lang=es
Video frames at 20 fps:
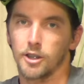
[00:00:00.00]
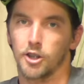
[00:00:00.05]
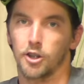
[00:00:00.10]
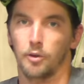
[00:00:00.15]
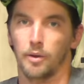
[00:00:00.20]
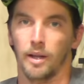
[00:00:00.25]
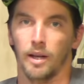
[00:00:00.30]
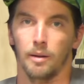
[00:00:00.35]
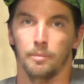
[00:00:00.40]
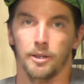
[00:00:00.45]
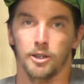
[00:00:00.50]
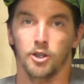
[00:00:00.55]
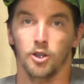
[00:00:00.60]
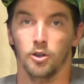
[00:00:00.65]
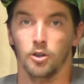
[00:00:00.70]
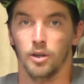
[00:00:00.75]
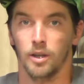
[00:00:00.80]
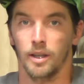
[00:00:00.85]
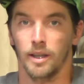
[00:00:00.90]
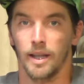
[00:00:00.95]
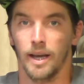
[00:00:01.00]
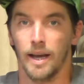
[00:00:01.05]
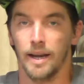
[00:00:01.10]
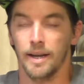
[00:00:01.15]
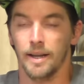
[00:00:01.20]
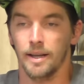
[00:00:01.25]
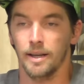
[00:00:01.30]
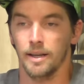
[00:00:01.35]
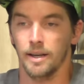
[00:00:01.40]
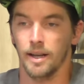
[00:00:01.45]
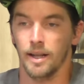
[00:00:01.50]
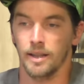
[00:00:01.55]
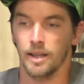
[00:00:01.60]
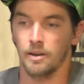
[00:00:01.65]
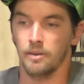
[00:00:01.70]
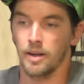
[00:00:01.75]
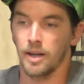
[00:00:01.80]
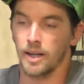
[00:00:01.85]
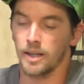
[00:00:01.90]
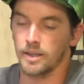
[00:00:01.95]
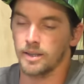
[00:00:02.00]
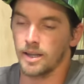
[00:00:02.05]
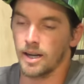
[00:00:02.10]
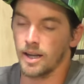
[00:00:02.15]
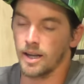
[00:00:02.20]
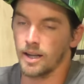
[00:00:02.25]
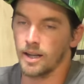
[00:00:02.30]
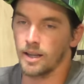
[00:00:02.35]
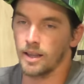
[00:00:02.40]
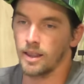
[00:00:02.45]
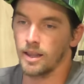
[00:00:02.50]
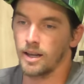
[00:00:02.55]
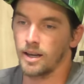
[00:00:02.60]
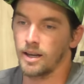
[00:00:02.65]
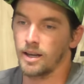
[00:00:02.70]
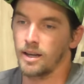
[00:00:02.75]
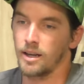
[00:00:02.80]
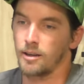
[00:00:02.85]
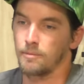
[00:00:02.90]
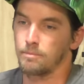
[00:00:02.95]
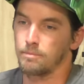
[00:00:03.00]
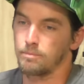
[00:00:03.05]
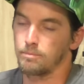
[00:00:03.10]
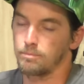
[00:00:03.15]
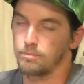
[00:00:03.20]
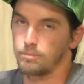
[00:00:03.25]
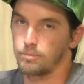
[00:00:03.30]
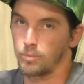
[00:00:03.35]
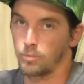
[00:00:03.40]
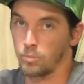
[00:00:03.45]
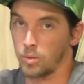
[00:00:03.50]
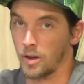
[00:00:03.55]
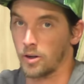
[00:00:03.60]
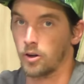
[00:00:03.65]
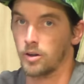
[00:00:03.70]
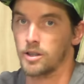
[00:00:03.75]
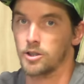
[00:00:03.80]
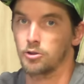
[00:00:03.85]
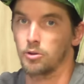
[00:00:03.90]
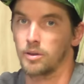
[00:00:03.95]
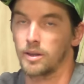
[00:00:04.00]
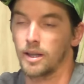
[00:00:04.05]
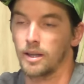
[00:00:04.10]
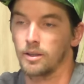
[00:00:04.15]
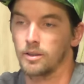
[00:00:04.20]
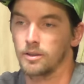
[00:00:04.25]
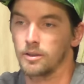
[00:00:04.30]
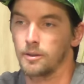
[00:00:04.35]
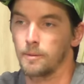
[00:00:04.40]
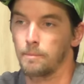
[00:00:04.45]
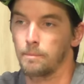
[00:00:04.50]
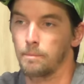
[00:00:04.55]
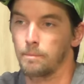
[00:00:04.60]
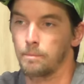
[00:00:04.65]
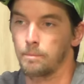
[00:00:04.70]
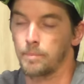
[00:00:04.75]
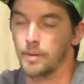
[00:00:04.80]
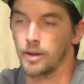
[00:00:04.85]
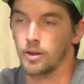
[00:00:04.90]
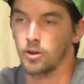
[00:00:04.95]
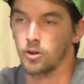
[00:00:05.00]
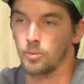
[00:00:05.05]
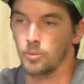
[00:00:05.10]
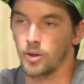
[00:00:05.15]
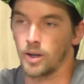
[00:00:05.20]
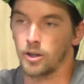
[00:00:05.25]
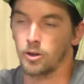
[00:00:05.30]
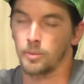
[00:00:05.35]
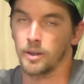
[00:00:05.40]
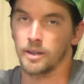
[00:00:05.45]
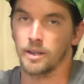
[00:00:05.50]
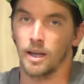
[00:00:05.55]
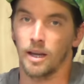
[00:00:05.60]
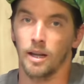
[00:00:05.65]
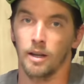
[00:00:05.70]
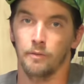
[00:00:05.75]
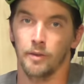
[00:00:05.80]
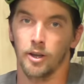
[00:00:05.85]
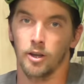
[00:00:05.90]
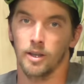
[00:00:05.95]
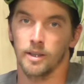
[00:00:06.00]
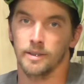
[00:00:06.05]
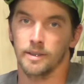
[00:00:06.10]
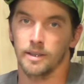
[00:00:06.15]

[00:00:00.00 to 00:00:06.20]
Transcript: Sobre la presión de aire, la tabla que trae da buenos resultados, pero como les comentaba en el video de